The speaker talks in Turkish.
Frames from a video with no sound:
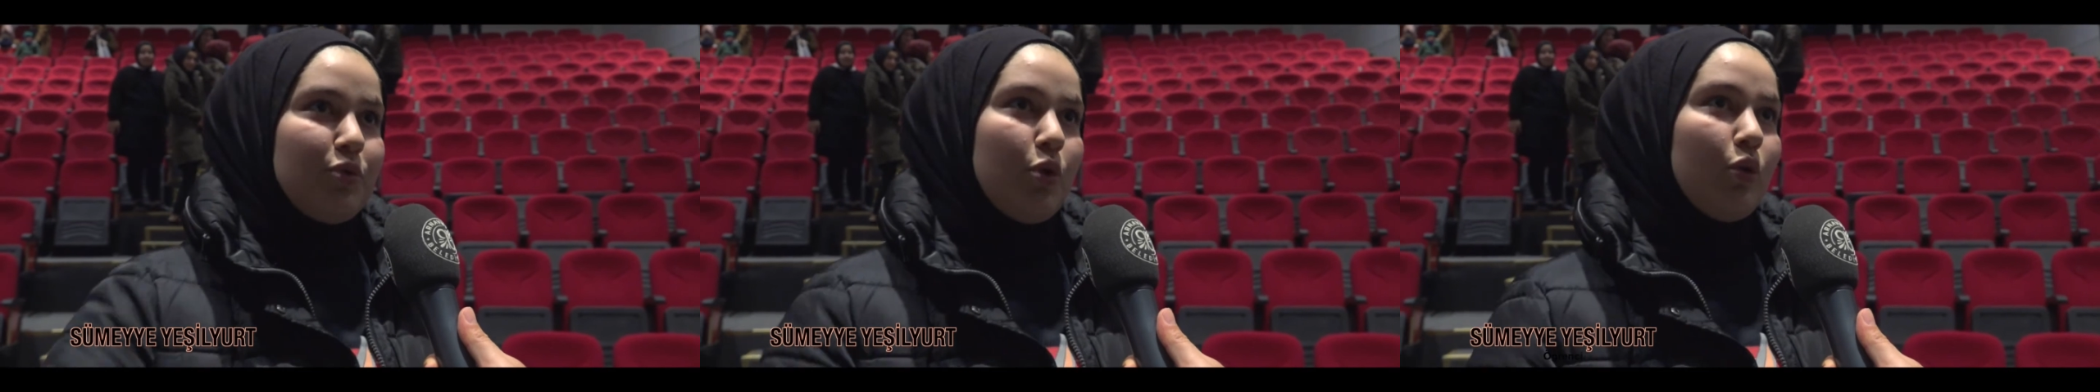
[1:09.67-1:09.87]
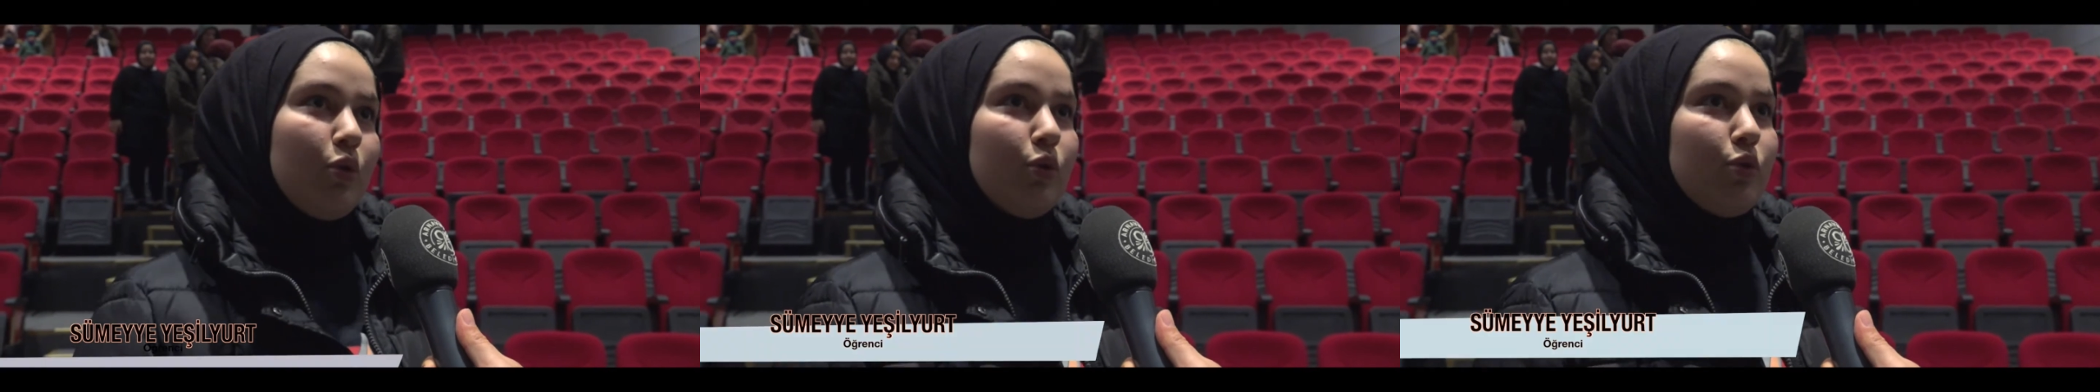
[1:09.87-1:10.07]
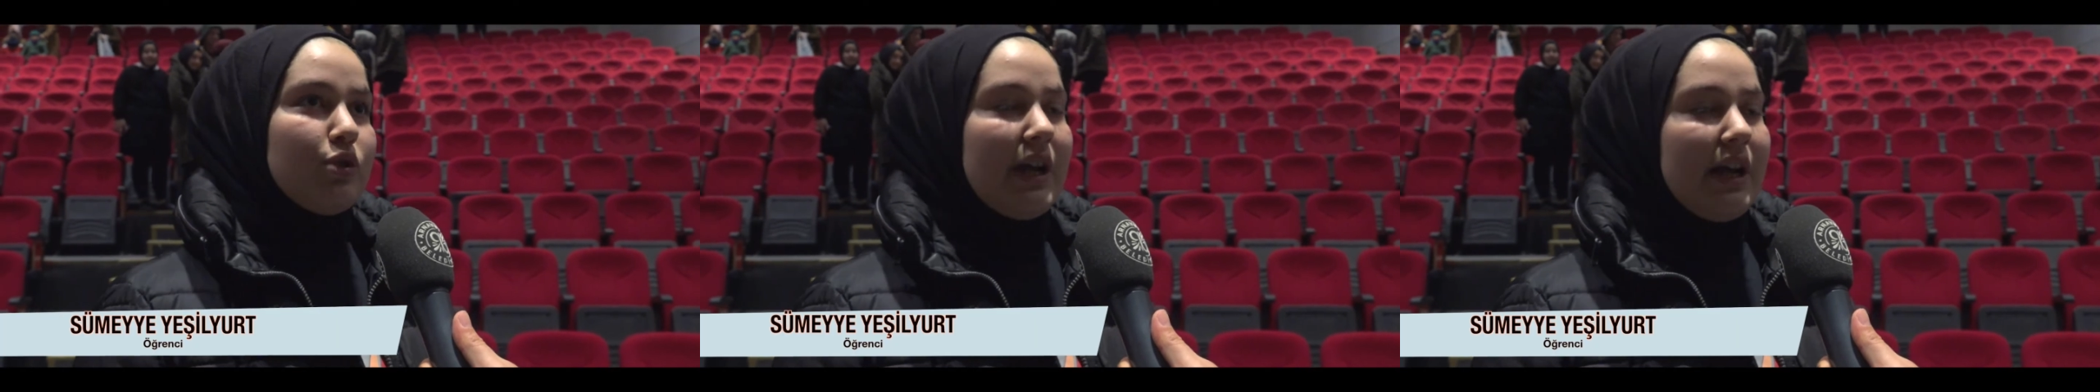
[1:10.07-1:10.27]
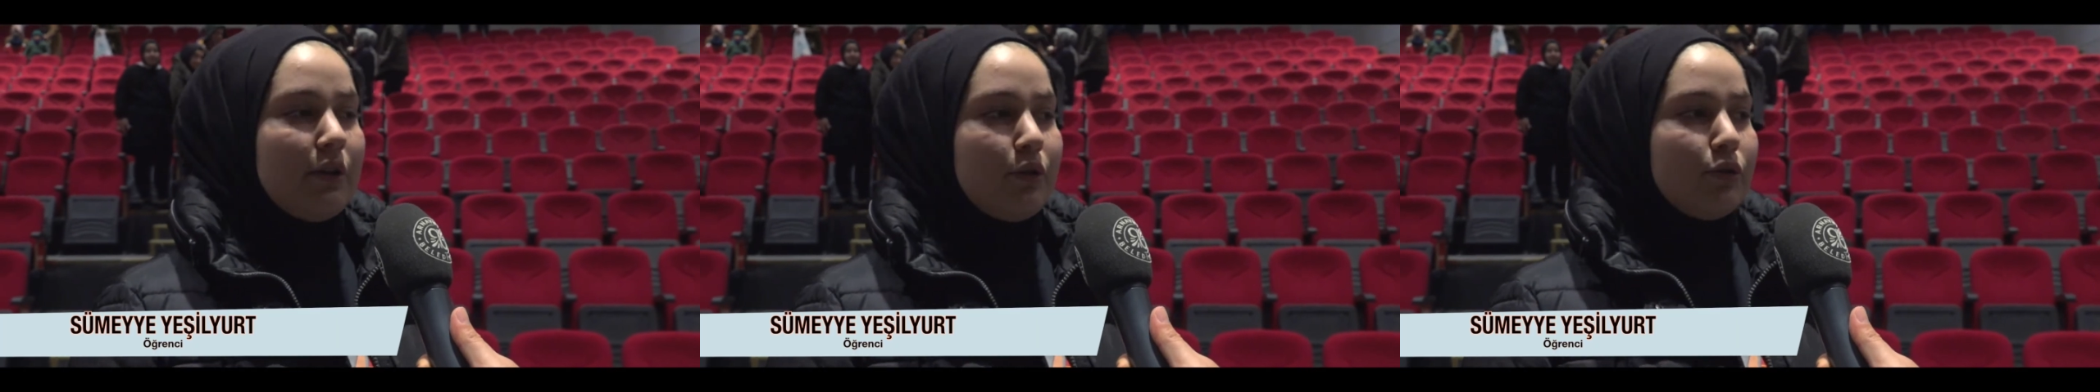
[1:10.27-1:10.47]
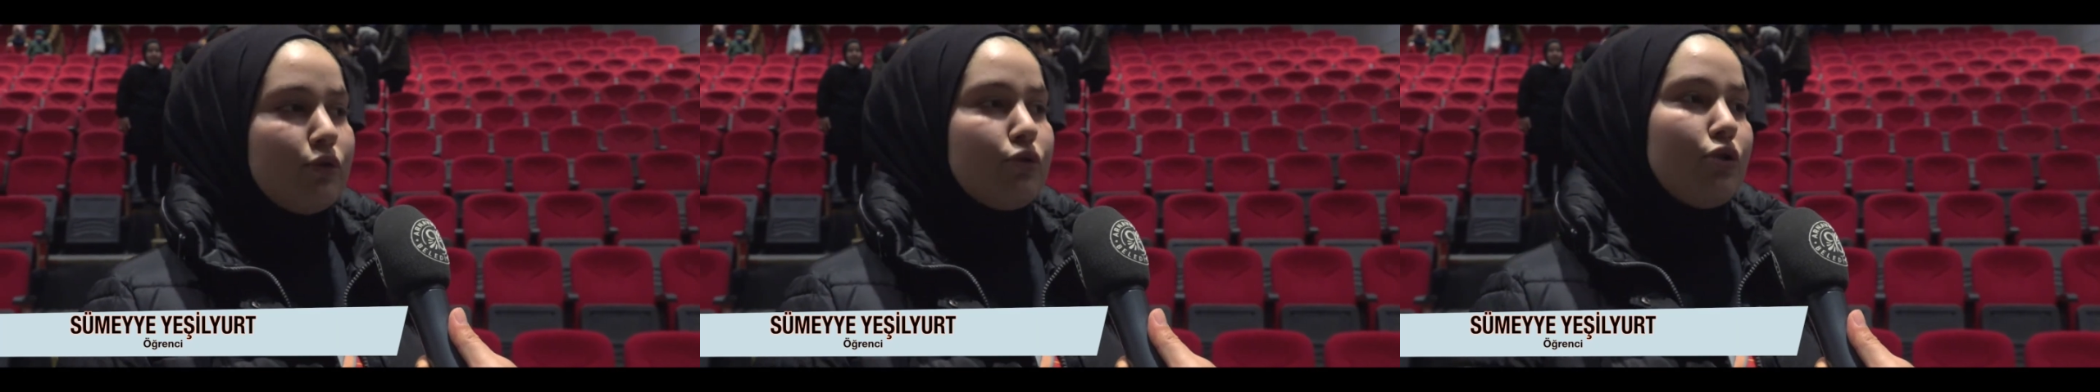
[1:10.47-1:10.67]
Çok
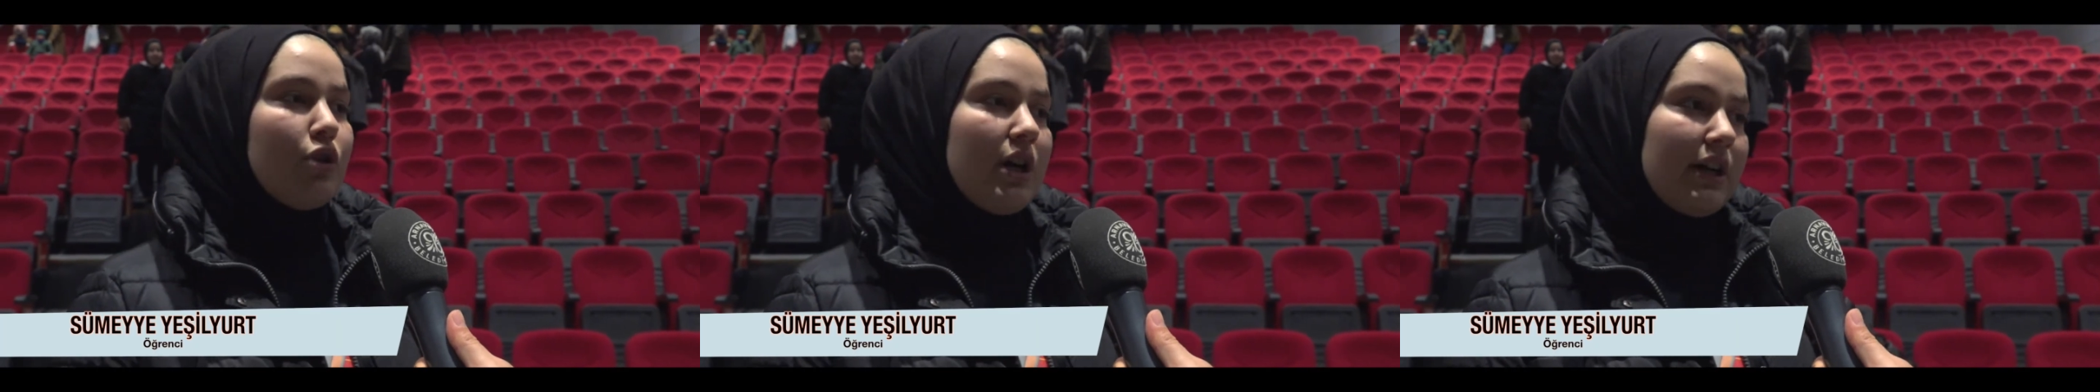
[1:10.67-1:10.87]
güzel konuşuyor,